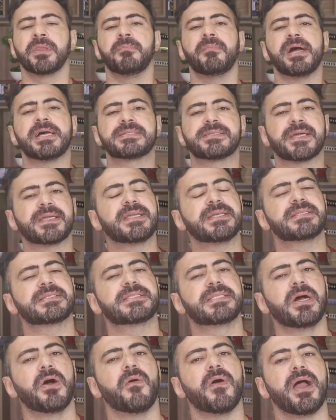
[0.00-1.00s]
Mas a
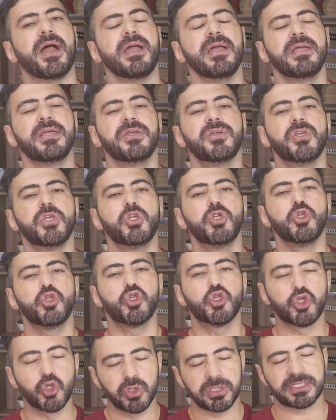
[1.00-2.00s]
questão é
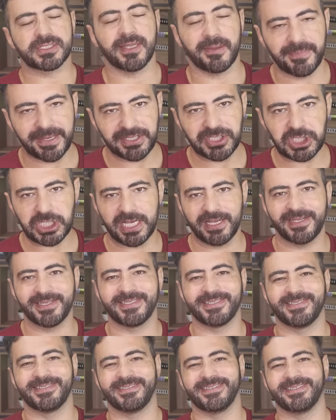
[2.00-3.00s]
justamente
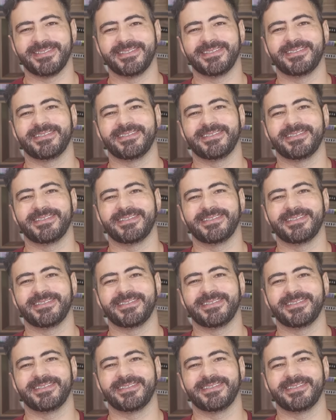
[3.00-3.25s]
essa.